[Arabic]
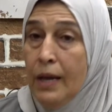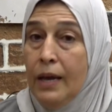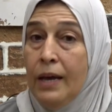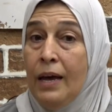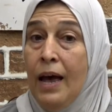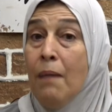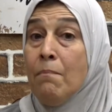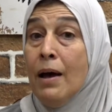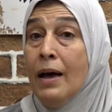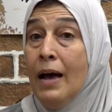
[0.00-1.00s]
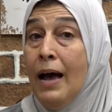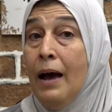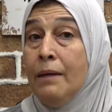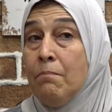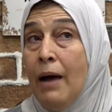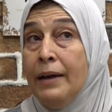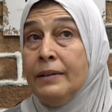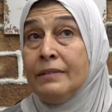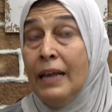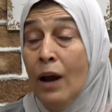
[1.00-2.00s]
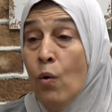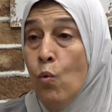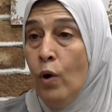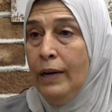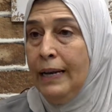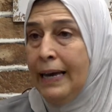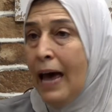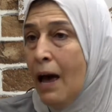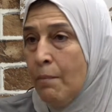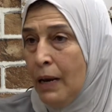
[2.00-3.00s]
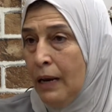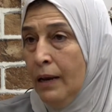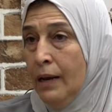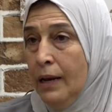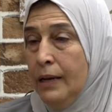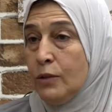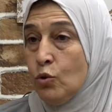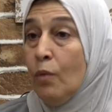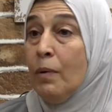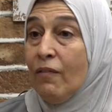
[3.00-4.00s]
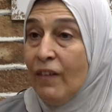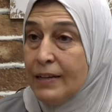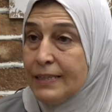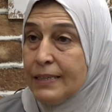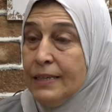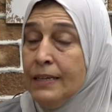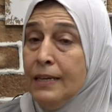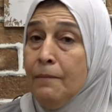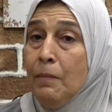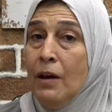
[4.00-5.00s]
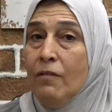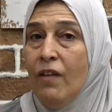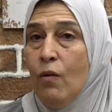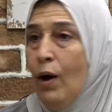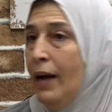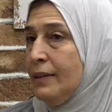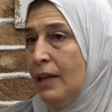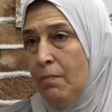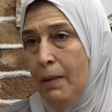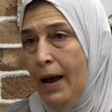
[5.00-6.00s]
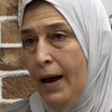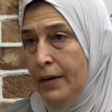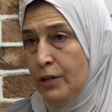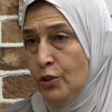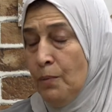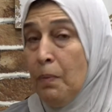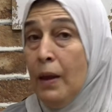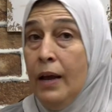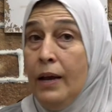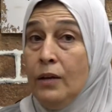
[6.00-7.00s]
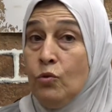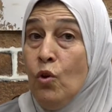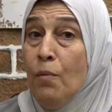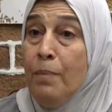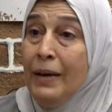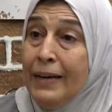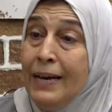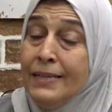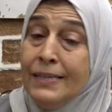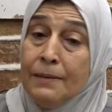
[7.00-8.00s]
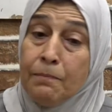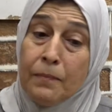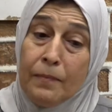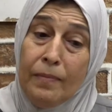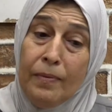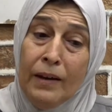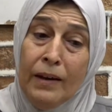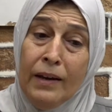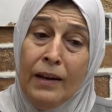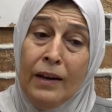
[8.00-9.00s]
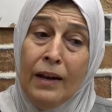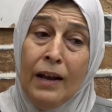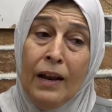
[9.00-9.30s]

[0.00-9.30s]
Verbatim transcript: آه، أما عن التنوع الكامل للتوب الفلسطيني فهو حدث بلا حرج التوب بيعكس آه،